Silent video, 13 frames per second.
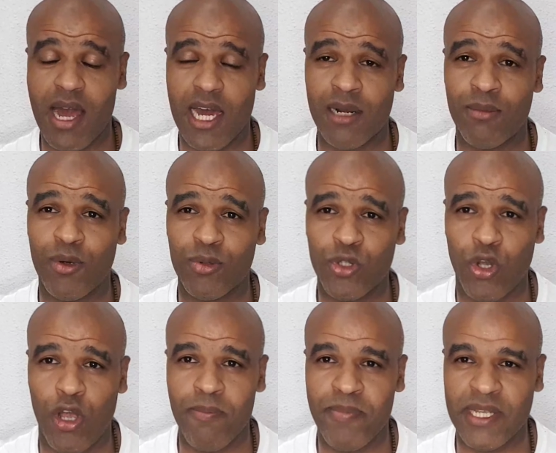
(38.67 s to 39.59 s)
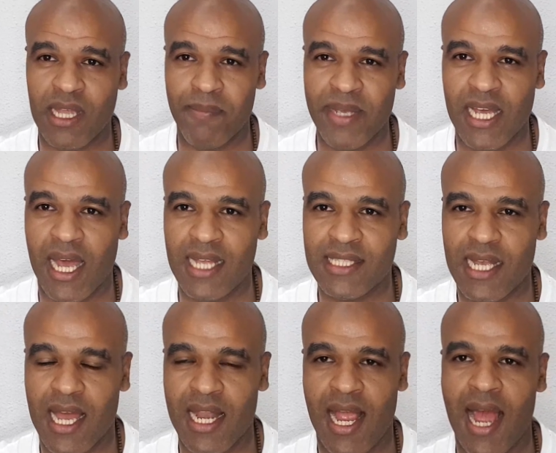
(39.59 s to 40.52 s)
الموضوع بطبيعه
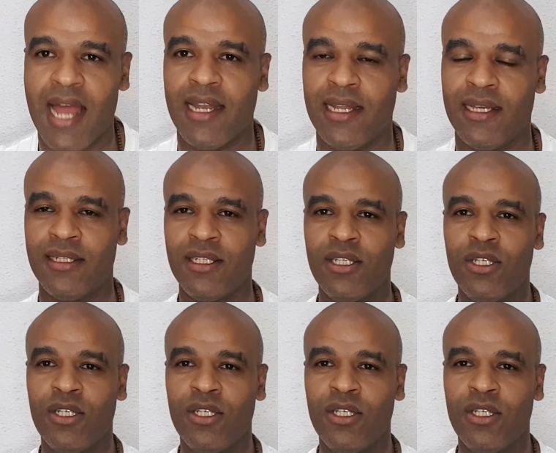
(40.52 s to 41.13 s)
الحال